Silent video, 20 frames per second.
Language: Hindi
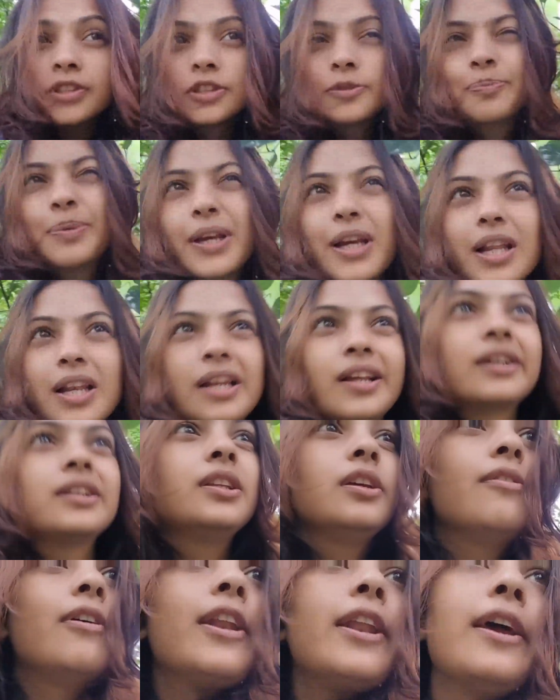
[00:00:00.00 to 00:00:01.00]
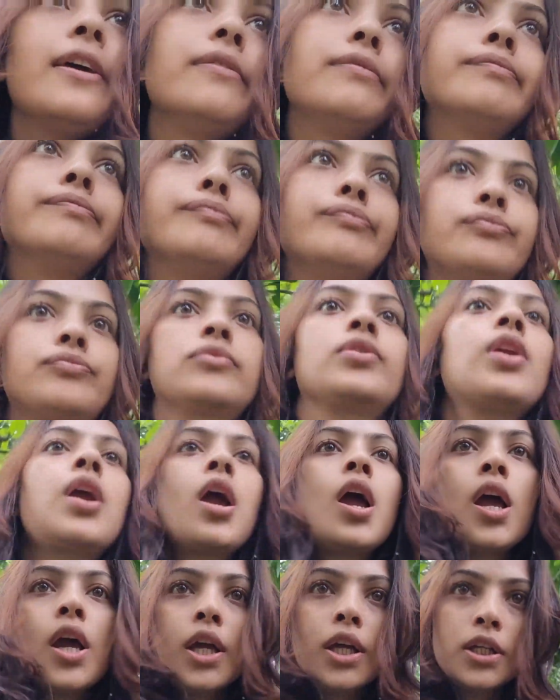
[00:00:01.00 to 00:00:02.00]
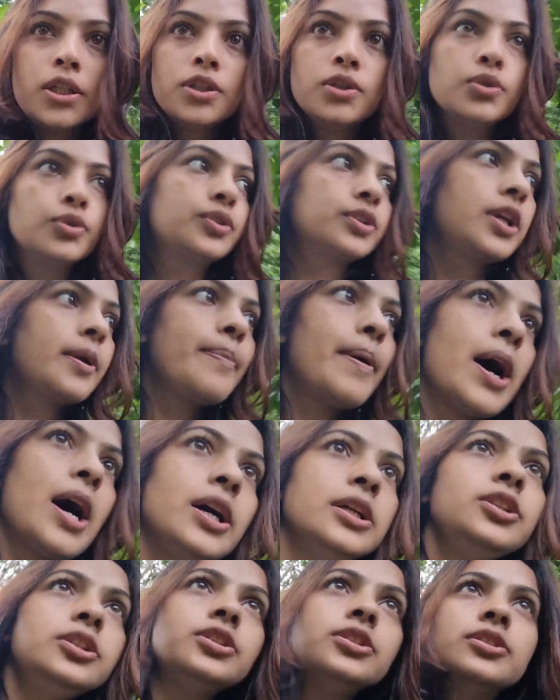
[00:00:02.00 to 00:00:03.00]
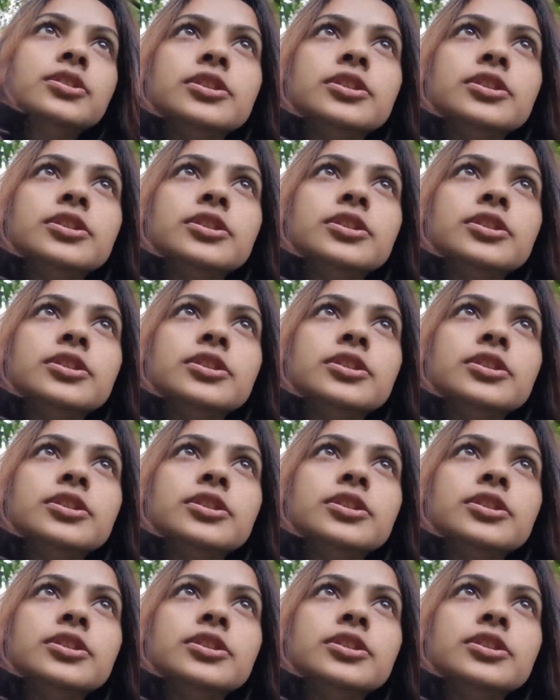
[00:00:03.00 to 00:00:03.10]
इस पर लगने वाला है उसके बाद